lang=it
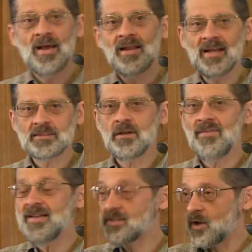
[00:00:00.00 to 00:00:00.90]
La
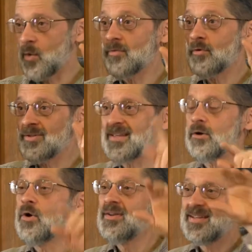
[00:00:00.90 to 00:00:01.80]
salvezza è quando
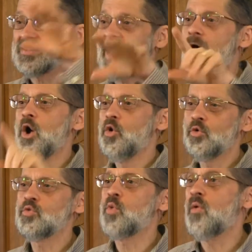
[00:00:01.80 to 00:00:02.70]
Dio ti dà
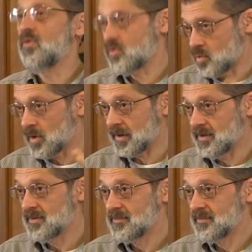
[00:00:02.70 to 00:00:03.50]
un nuovo cuore